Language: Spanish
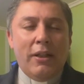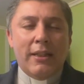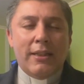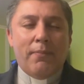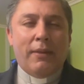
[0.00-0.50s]
ni
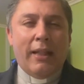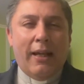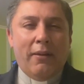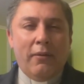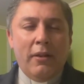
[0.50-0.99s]

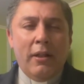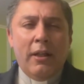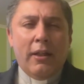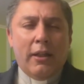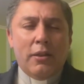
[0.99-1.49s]
aceptado.
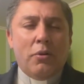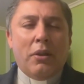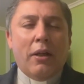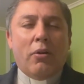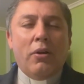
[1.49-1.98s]
Jesús
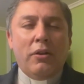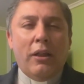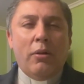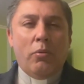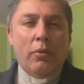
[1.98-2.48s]
que
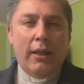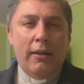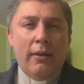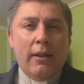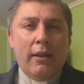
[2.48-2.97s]
continúa.
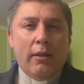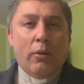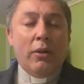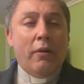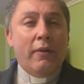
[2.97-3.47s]

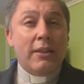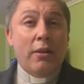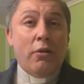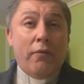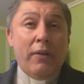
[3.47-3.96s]
Cuando a
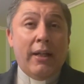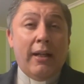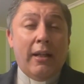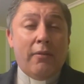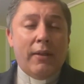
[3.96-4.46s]
veces nos venga
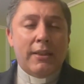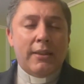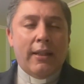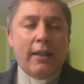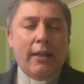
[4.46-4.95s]
la
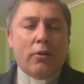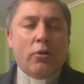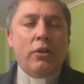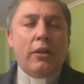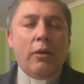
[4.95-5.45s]
adversidad,
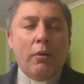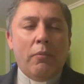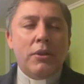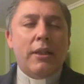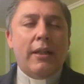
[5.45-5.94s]

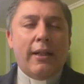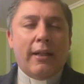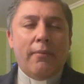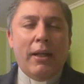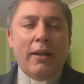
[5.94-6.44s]
continuemos en el
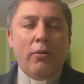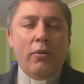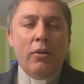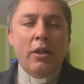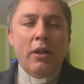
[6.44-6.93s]

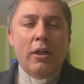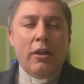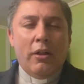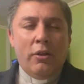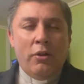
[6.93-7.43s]
camino,
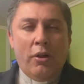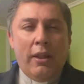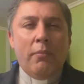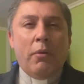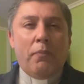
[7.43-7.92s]
no
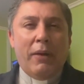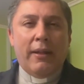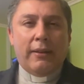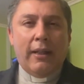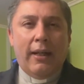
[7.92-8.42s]
demos pie
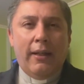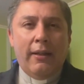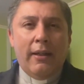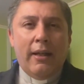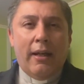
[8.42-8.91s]
atrás,
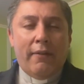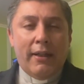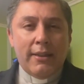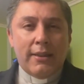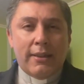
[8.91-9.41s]

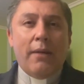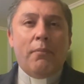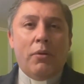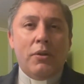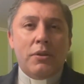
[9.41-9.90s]

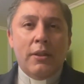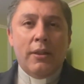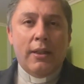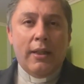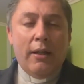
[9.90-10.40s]
avancemos
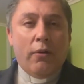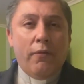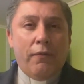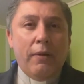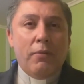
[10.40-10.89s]
y
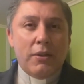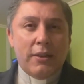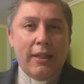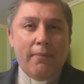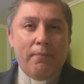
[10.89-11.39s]
confiemos
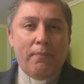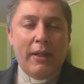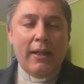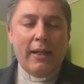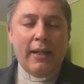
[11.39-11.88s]

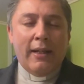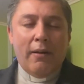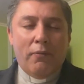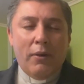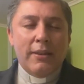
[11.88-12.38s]
siempre en
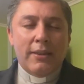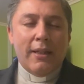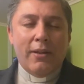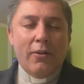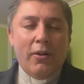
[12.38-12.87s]
el buen
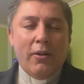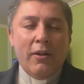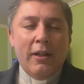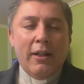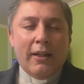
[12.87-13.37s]
Señor
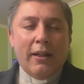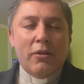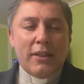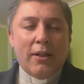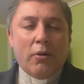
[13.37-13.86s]
que
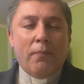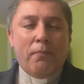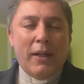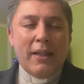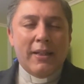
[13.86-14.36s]
nos
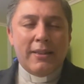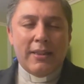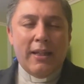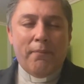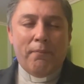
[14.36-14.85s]
acompaña
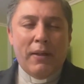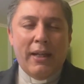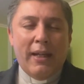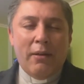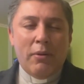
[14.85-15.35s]

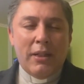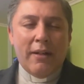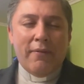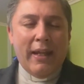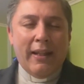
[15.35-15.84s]
siempre en
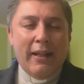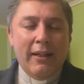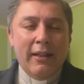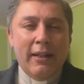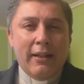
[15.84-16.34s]
nuestra vida.
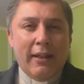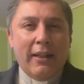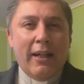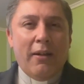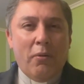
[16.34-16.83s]
Que
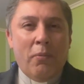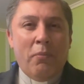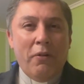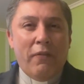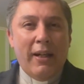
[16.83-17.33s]
tengan un
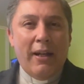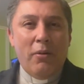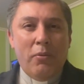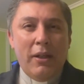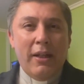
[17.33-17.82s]
muy feliz
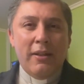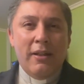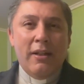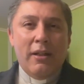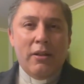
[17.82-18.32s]
lunes,
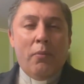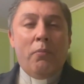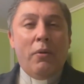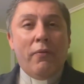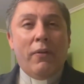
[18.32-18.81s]

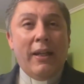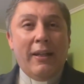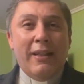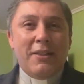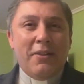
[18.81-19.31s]
un muy buen
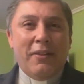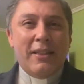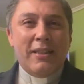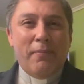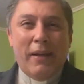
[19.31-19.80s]
inicio de
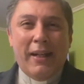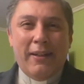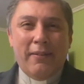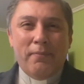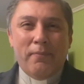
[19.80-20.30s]
semana.